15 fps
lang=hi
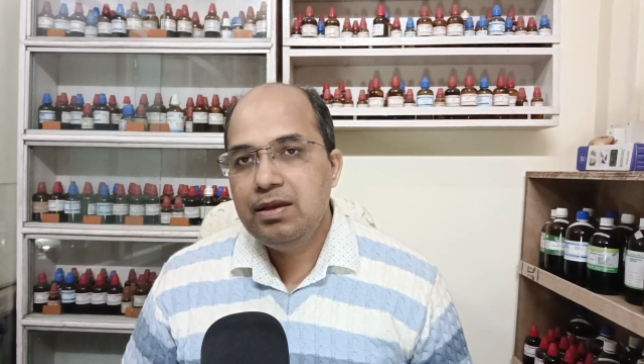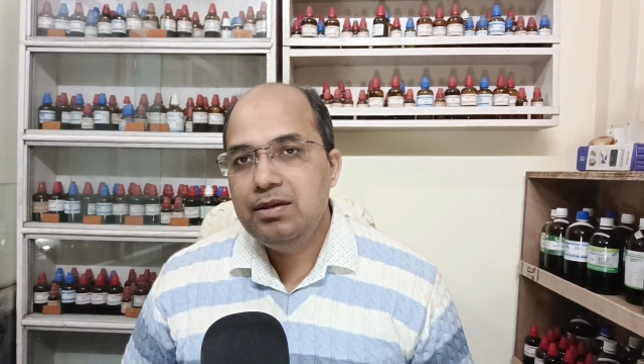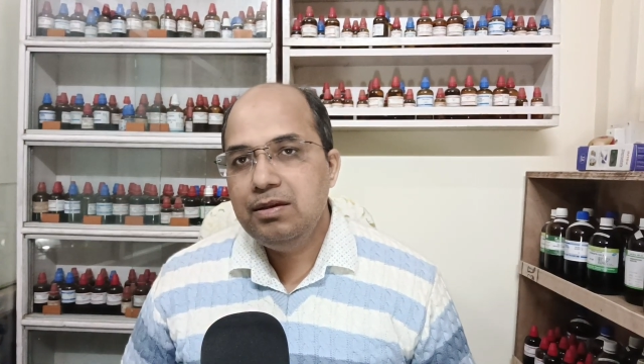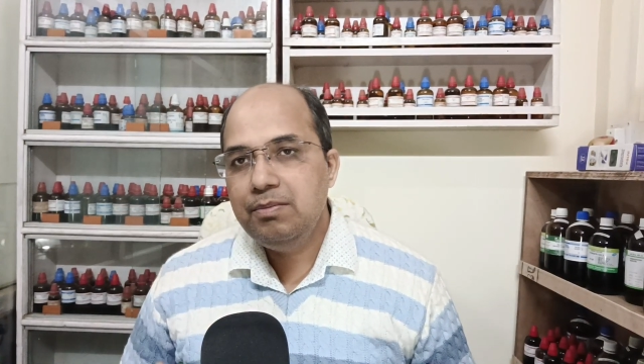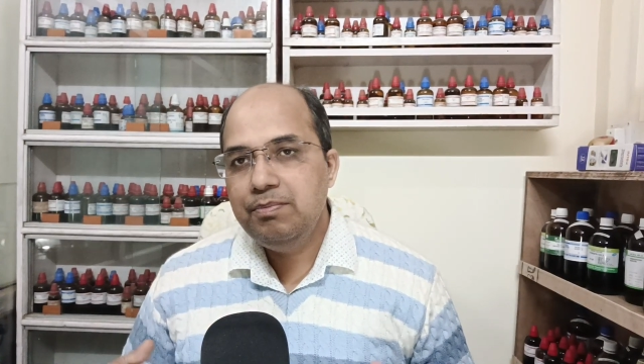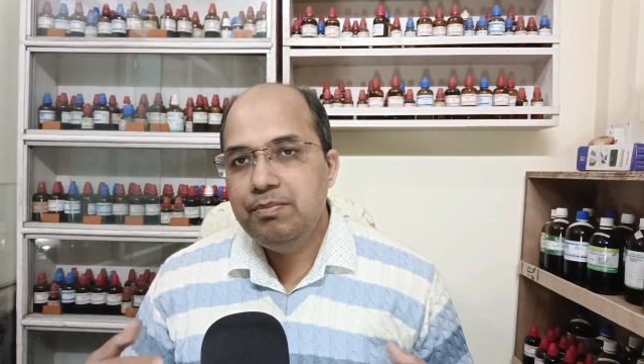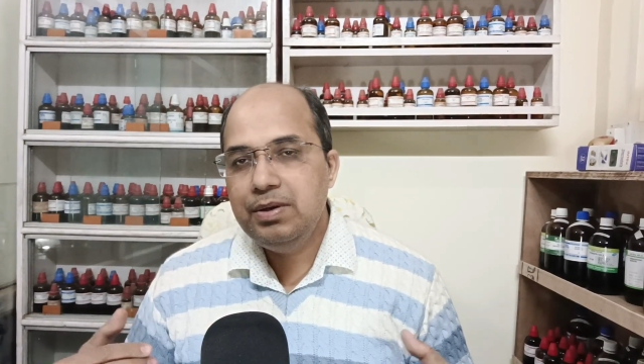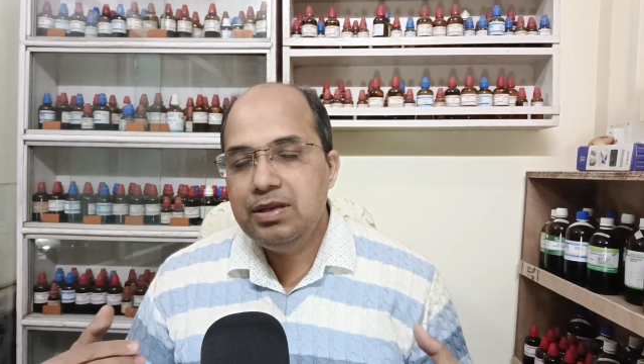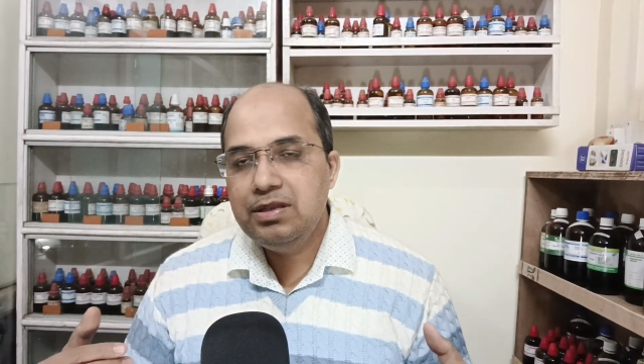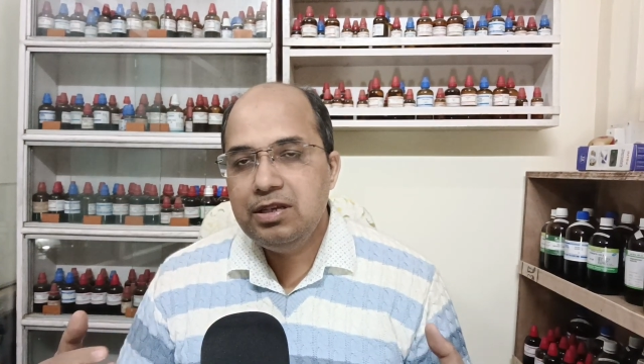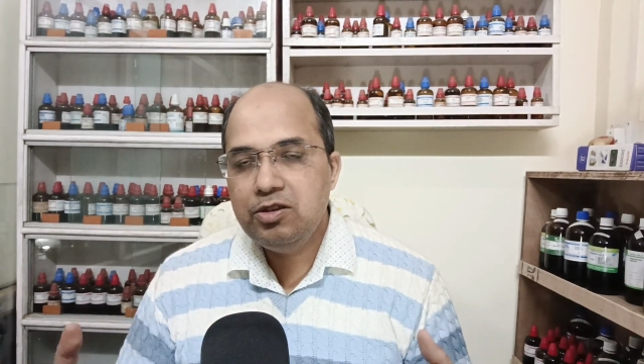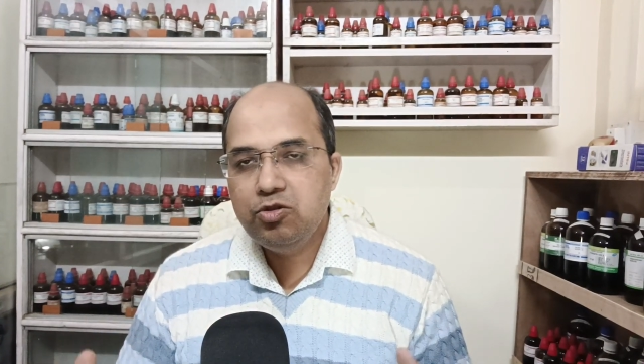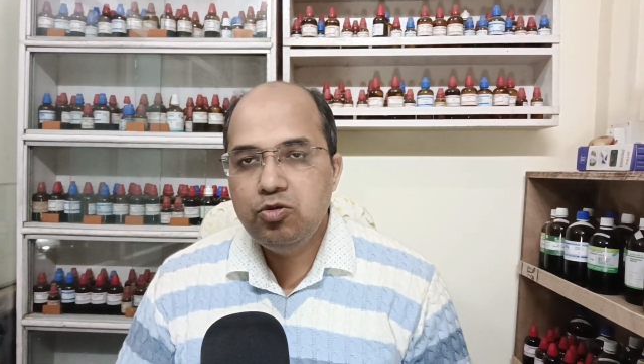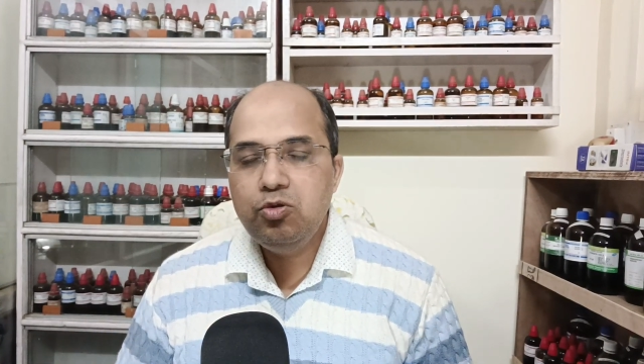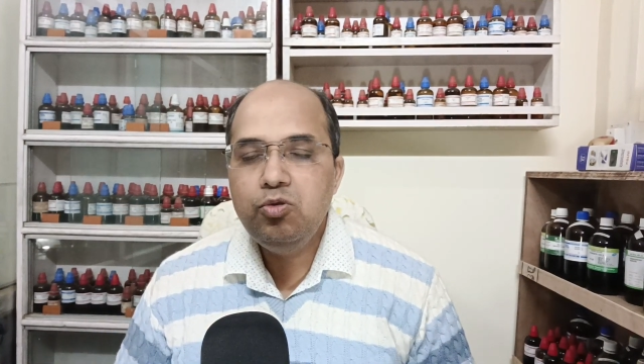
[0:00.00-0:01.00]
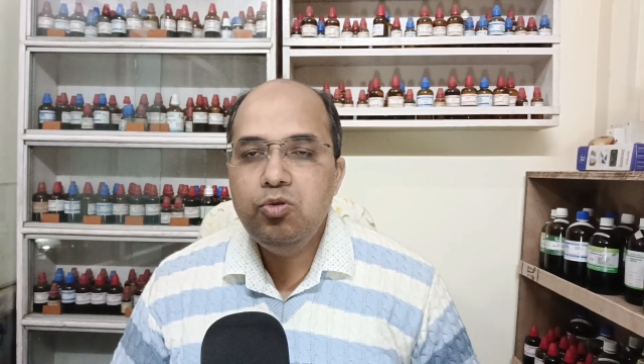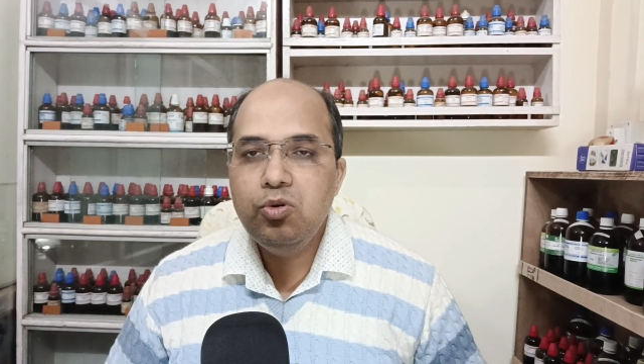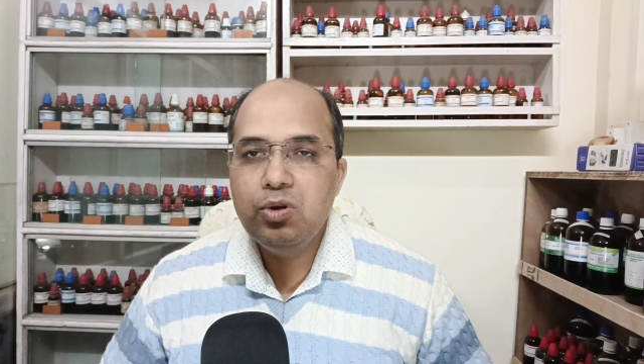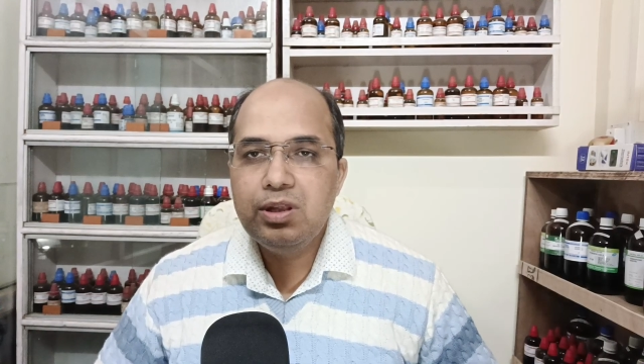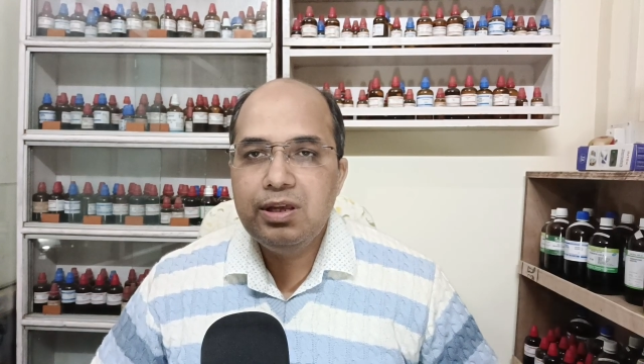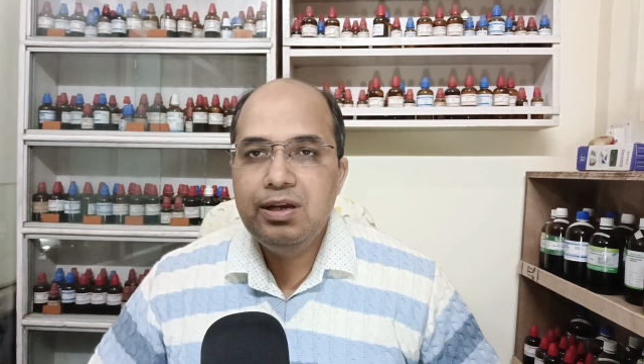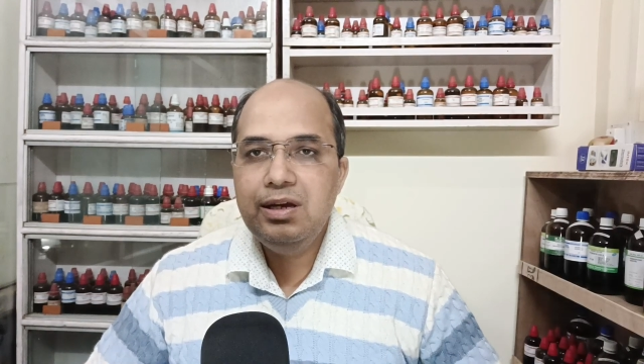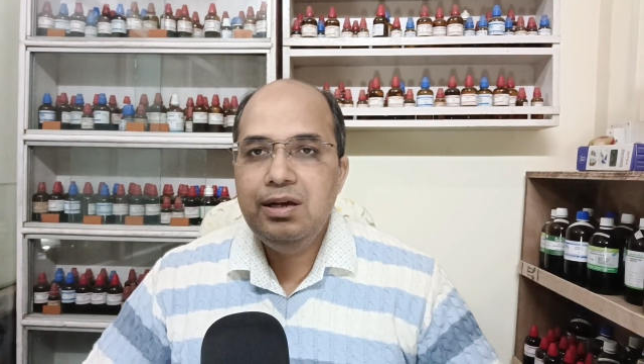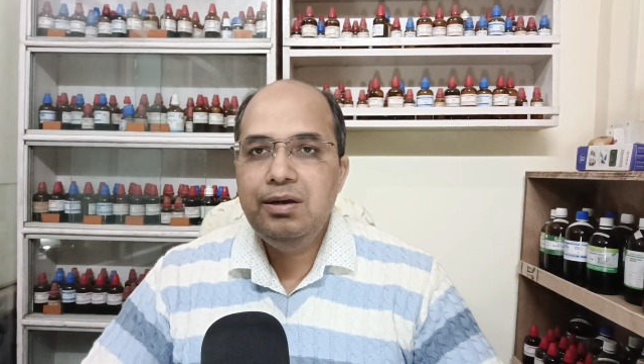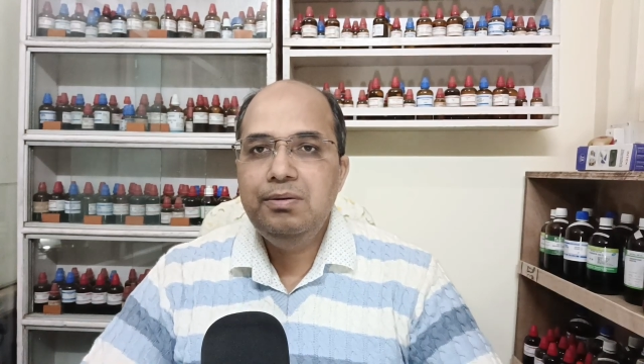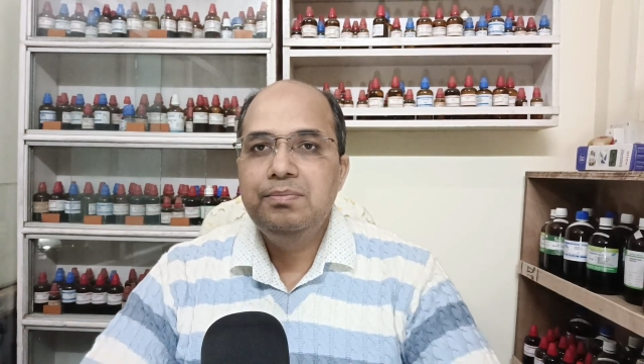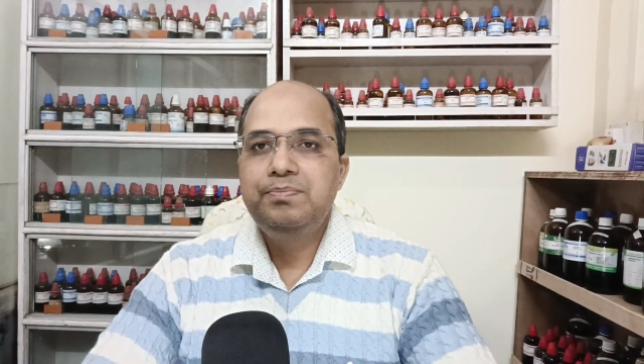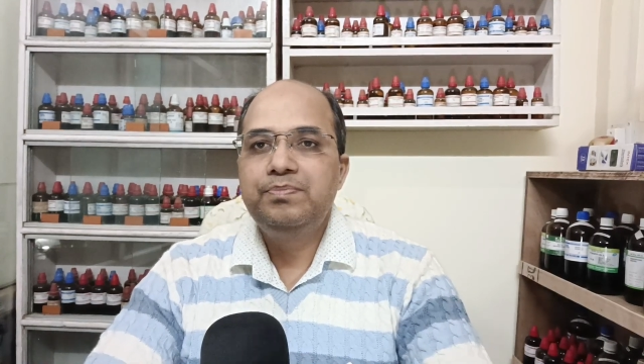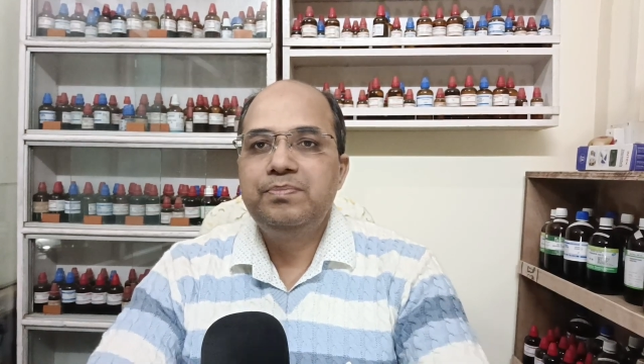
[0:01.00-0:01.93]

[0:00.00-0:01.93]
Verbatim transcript: जब मैंसेज शुरू होते हैं